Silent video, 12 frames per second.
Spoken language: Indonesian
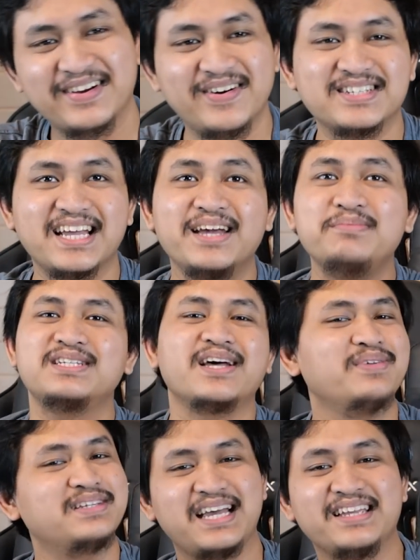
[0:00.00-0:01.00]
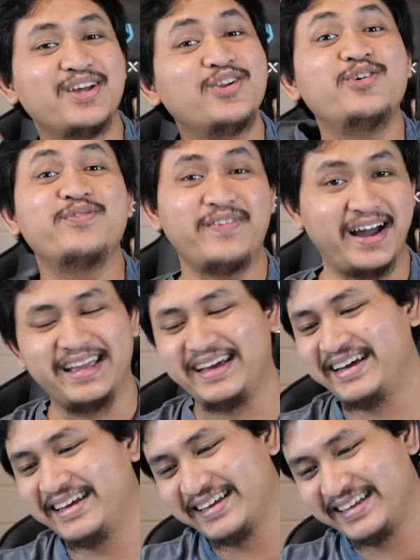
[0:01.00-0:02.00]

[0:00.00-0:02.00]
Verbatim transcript: kok saya bisa bisanya lupa ya?